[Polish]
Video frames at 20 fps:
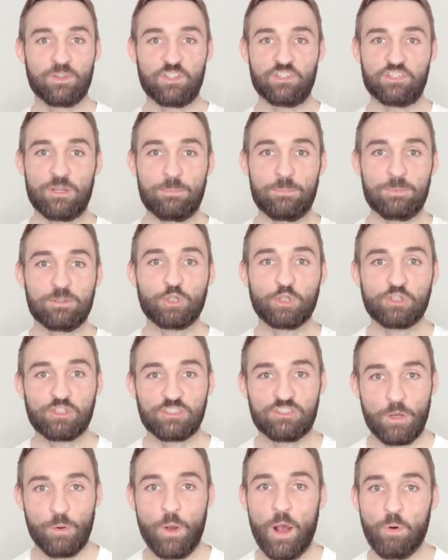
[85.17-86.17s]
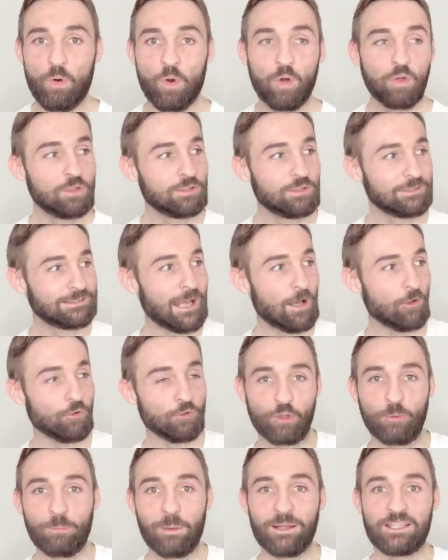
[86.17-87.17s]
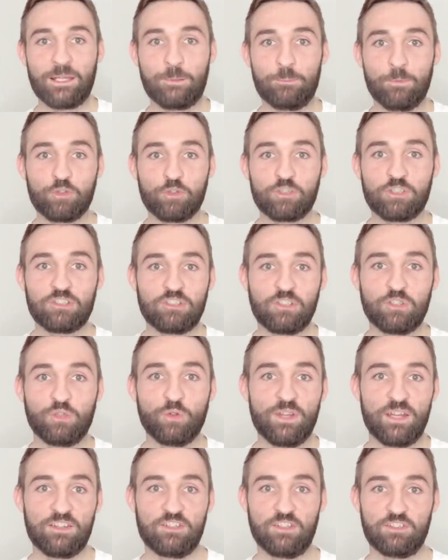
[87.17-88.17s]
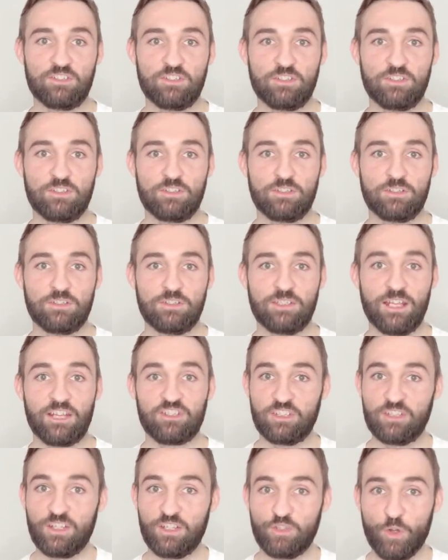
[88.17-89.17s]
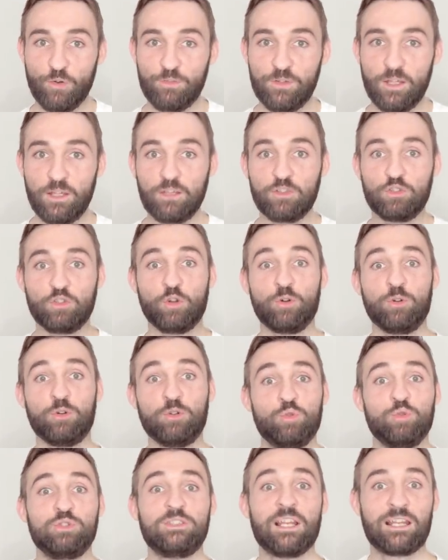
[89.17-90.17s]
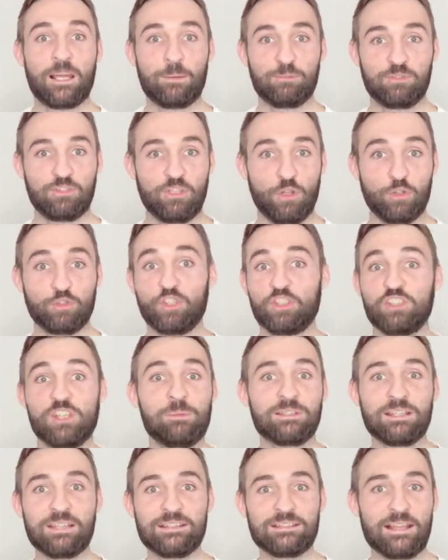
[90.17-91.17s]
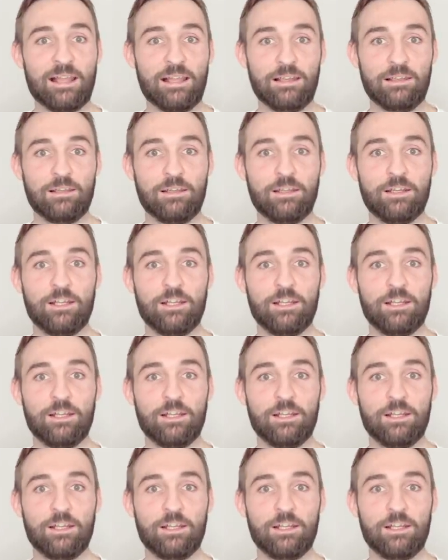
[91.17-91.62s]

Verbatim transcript: Żeby to zadziałało, ta osoba nie może się dowiedzieć. Jak się nie dowie, to uda nam się, osiągniemy ten cel.